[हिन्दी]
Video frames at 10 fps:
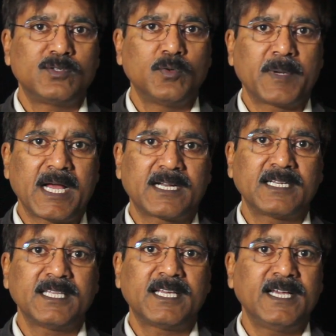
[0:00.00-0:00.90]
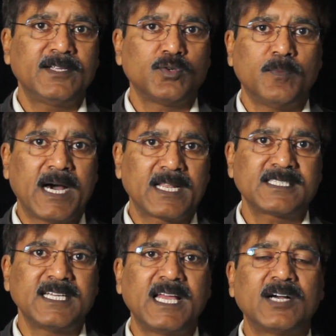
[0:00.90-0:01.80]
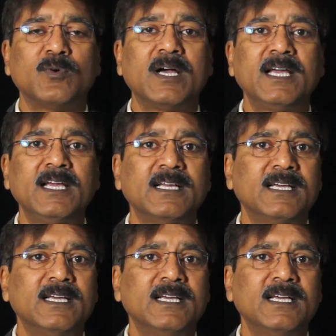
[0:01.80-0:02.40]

जो प्राकृतिक है जो भारत से आया हुआ है